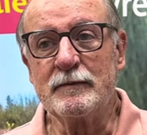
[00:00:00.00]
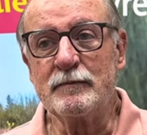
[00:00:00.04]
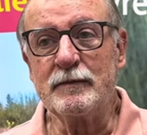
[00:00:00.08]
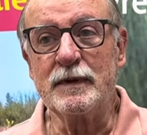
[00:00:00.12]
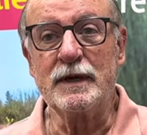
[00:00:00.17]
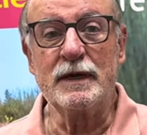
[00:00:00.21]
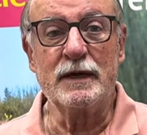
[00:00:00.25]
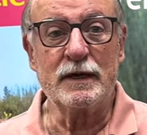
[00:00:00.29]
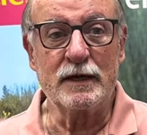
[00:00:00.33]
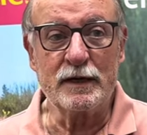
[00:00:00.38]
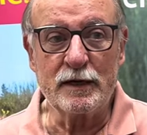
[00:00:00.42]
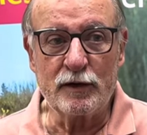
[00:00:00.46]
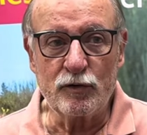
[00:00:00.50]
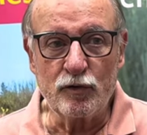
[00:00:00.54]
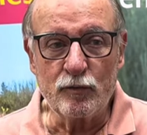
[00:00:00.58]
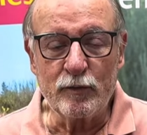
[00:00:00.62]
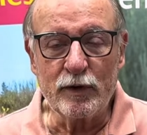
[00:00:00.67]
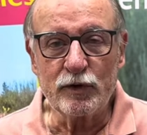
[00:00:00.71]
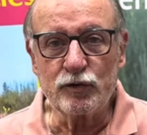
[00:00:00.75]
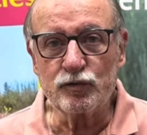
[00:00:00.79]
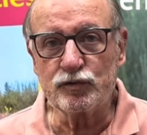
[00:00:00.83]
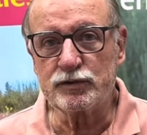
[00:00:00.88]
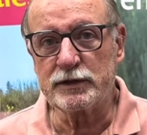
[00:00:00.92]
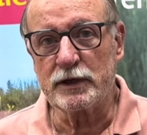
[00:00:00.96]
Mais
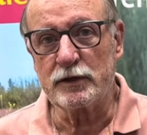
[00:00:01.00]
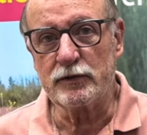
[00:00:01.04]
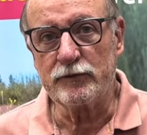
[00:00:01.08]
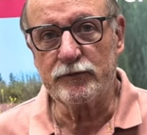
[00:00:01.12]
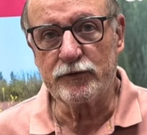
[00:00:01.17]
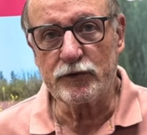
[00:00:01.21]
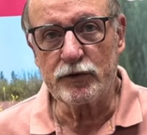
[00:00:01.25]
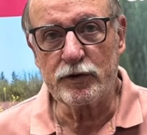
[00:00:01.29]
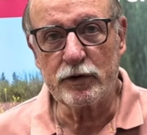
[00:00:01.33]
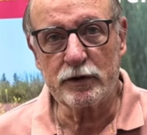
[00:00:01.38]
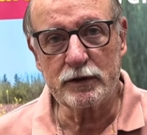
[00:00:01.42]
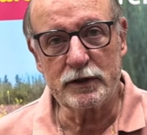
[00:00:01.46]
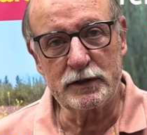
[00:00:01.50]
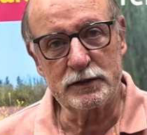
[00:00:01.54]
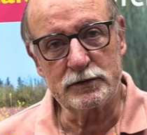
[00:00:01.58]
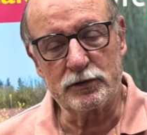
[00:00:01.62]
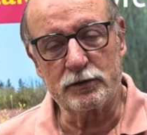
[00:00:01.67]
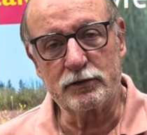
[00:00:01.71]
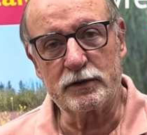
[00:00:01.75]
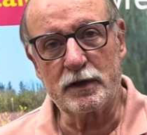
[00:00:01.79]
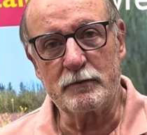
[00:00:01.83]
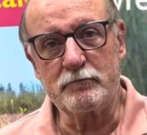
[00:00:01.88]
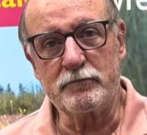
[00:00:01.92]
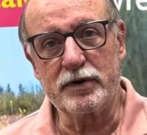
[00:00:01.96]
également nos éleveurs qui
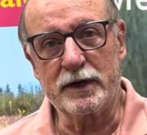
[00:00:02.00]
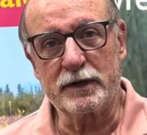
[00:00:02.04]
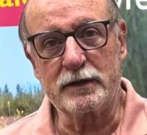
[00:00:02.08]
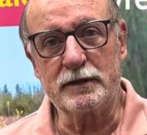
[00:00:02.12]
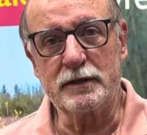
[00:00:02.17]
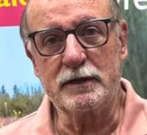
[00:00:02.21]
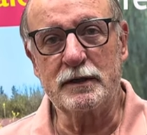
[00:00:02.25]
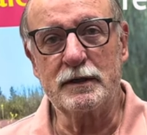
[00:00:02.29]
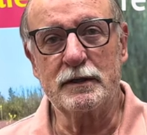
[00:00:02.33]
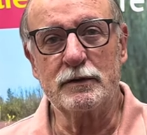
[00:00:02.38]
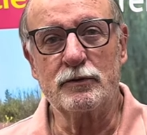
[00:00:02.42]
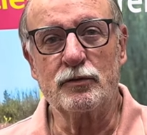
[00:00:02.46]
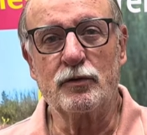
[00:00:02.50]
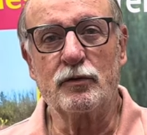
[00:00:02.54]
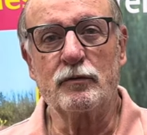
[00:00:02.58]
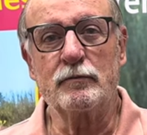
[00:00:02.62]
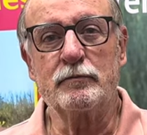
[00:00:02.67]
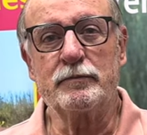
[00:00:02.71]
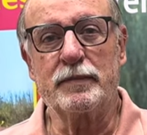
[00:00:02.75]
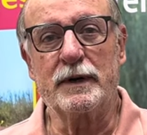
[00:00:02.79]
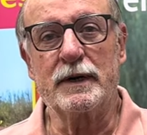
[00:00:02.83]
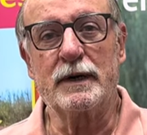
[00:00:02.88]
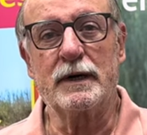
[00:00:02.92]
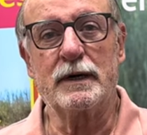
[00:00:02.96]
sont impactés
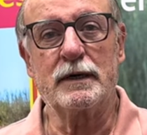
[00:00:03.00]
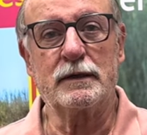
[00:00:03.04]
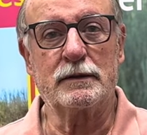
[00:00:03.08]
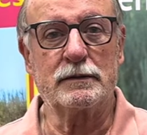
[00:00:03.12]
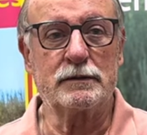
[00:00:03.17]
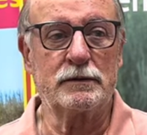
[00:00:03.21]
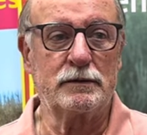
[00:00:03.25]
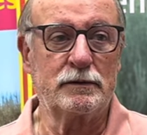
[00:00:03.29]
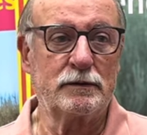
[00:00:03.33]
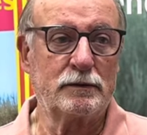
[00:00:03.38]
donc, par